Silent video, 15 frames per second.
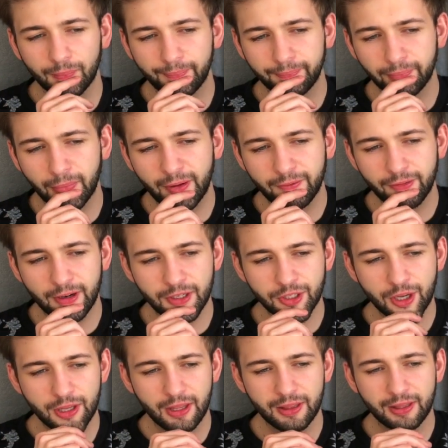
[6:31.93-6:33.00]
mam
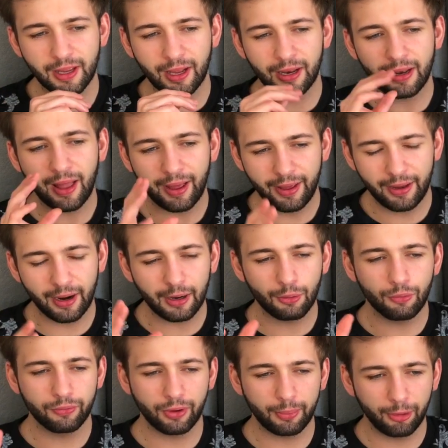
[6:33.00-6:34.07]
wrażenie ta Lyra,
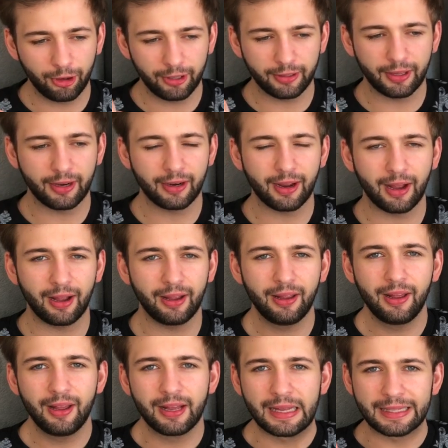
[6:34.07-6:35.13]
główna bohaterka,
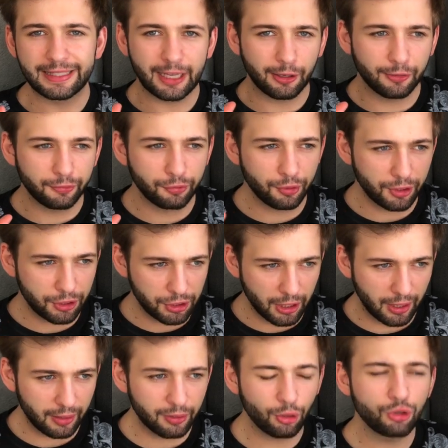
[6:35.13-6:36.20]
e, zachowuje
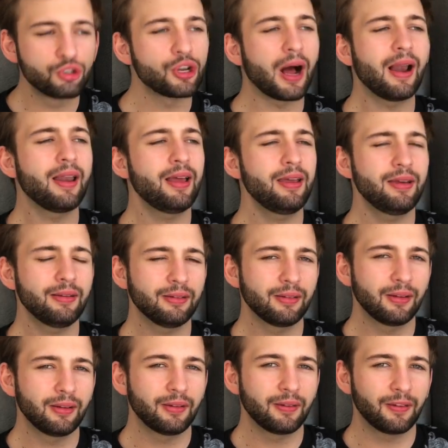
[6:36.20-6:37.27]
się dojrzalej,
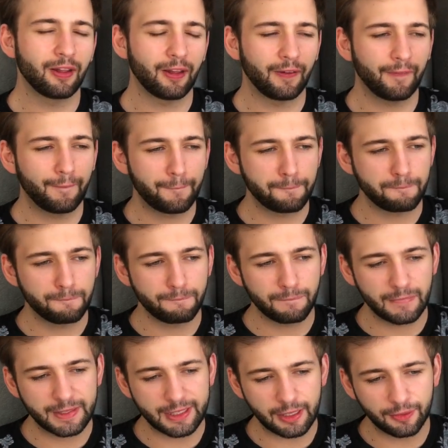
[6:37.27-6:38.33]

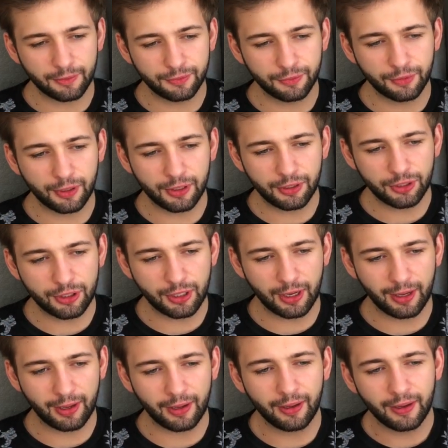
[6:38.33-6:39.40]
um, zachowuje
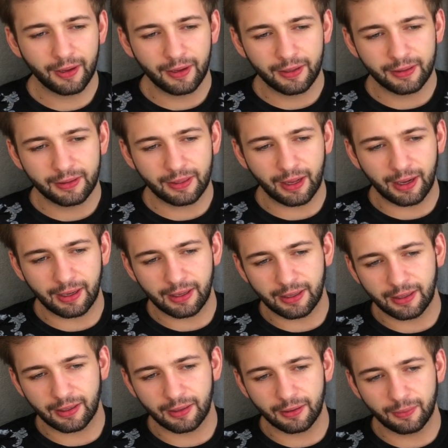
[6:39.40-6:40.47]
się
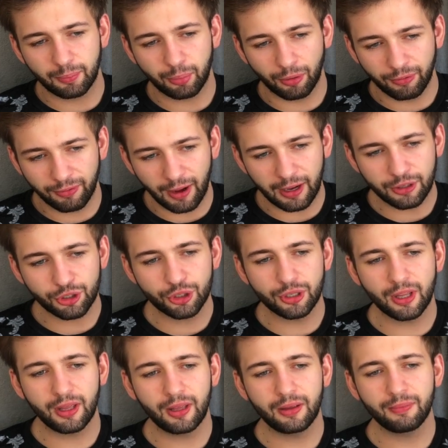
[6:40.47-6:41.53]
tak e,
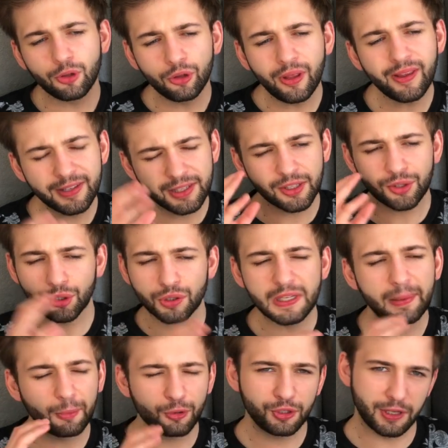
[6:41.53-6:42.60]
poważniej. To nie jest to
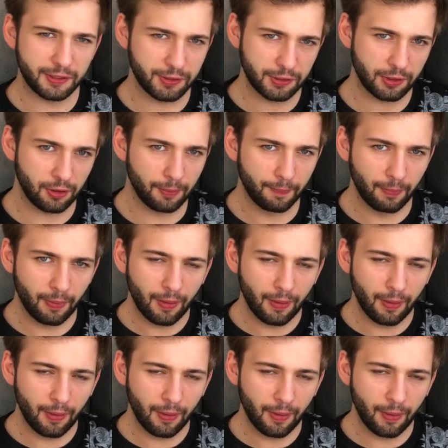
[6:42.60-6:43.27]
samo dziecko.